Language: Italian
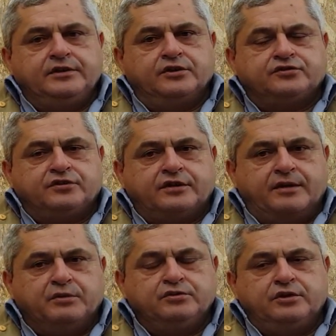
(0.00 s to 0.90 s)
nostro
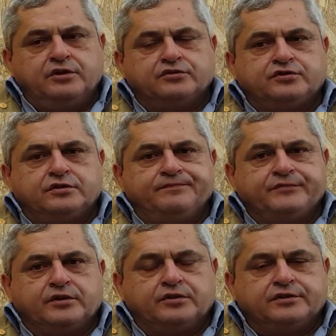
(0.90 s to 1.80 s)
Raimondo, il nostro
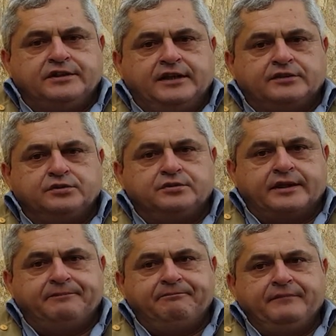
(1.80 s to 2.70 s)
mm,
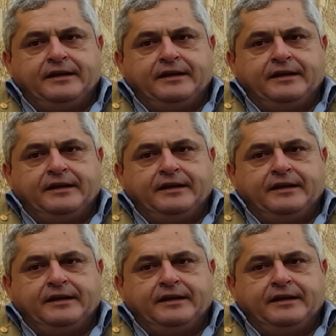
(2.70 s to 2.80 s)
coordinatore.